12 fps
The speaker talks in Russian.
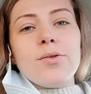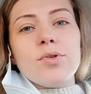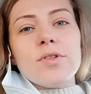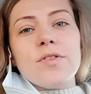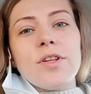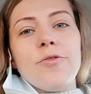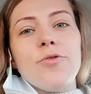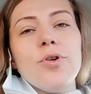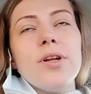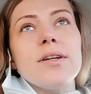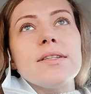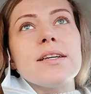на
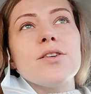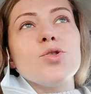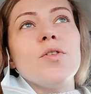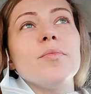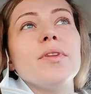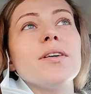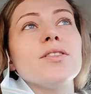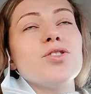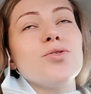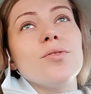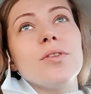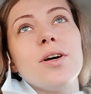светофоре, расскажу вам также,
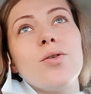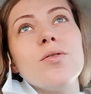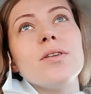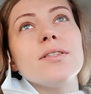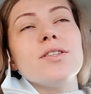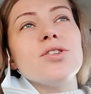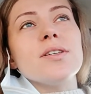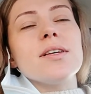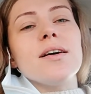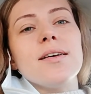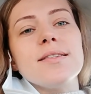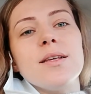что на дорогах сейчас
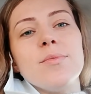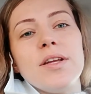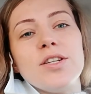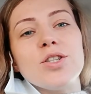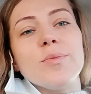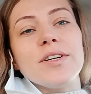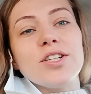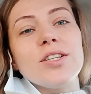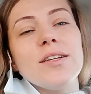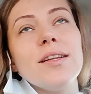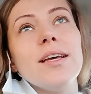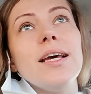гораздо меньше
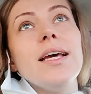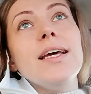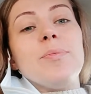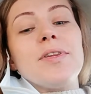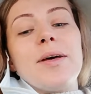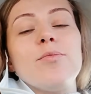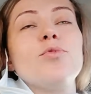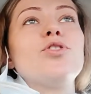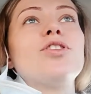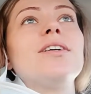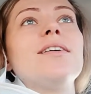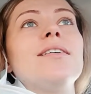машин, потому
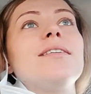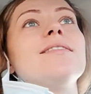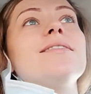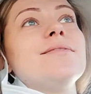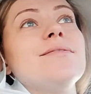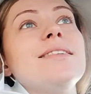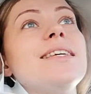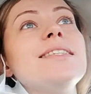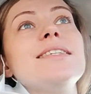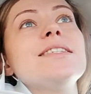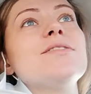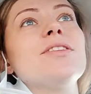что
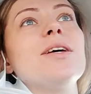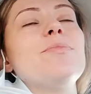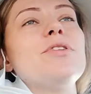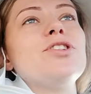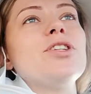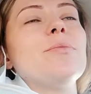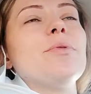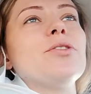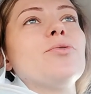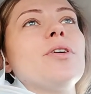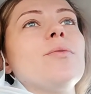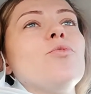единственная причина, по
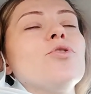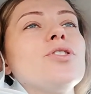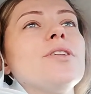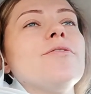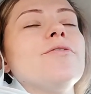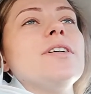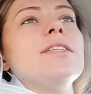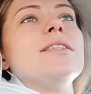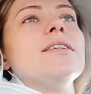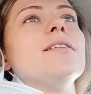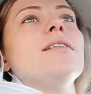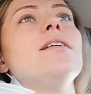которой можно
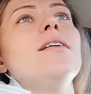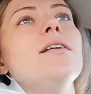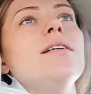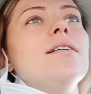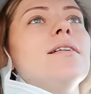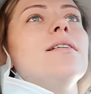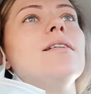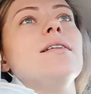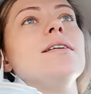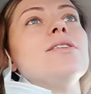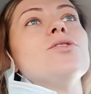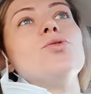выйти а,
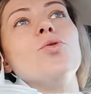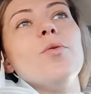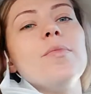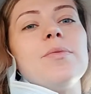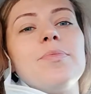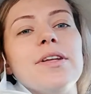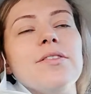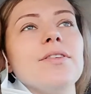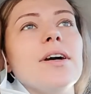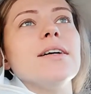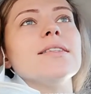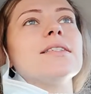из дома и
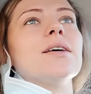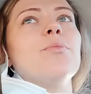передвигаться